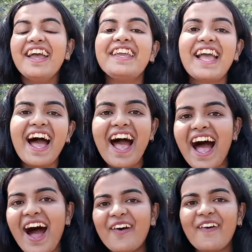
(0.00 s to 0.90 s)
यहाँ
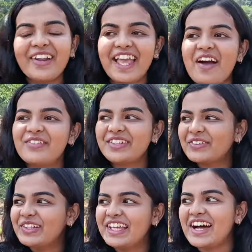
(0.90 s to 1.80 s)
आओ और यहाँ पर
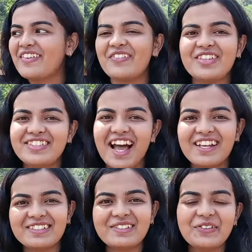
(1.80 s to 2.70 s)
खुली हवा में
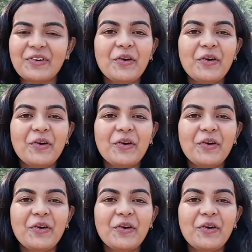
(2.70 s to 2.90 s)
सांस लो